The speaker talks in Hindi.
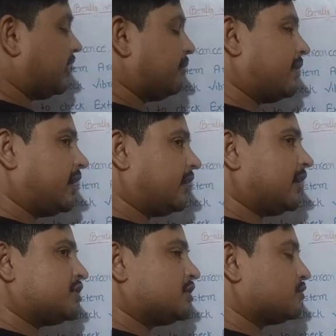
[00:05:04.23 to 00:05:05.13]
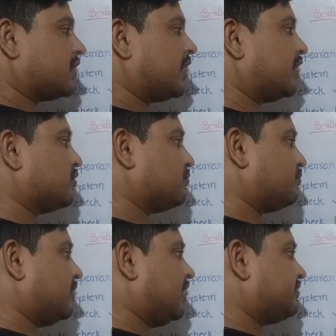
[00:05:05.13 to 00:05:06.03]
हमारा ट्रांसड्यूसर है जो
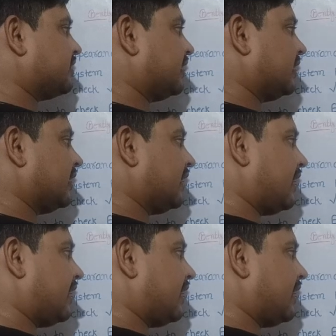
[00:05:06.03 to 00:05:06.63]
फील्ड से